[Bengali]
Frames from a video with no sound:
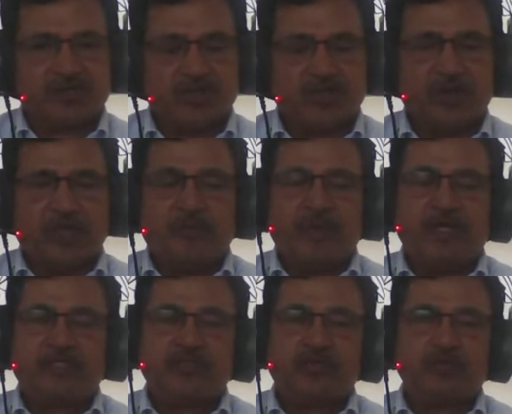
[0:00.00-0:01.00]
বলি মানে
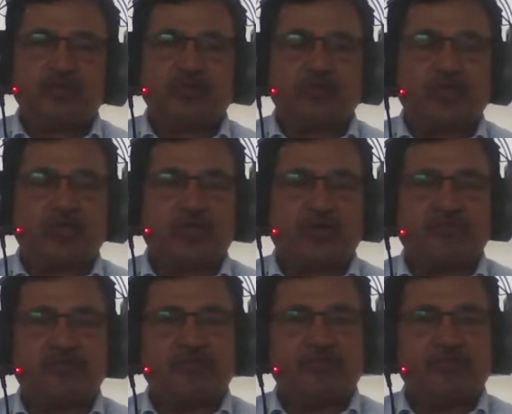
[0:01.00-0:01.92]
যত রকম